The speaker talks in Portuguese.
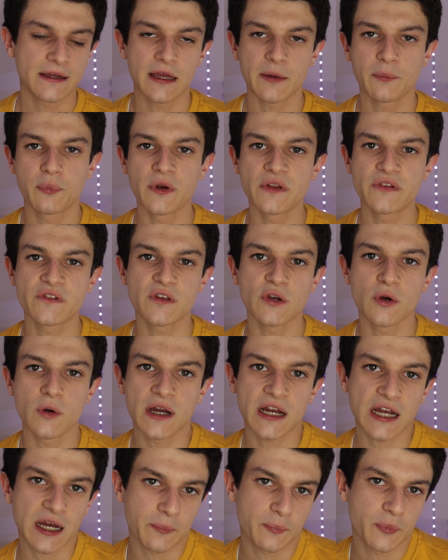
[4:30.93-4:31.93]
é por isso que eu
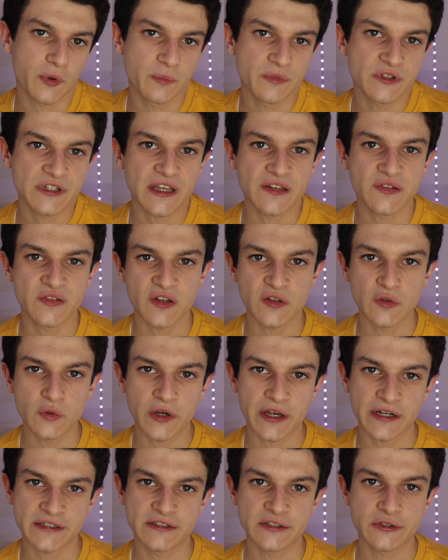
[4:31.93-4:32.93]
acabo por me esquecer do
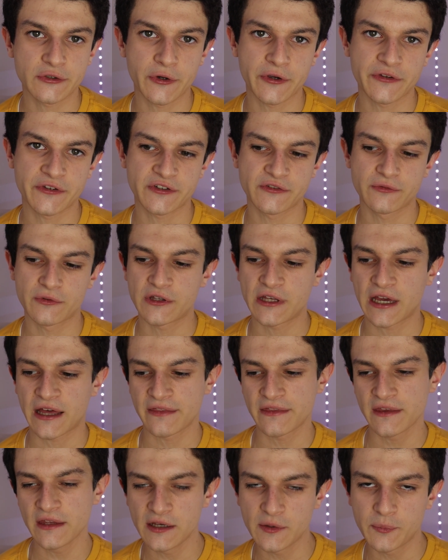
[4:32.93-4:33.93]
resto das coisas do dia a
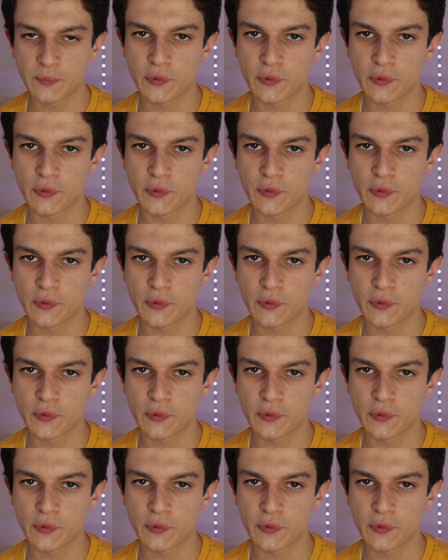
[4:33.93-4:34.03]
dia,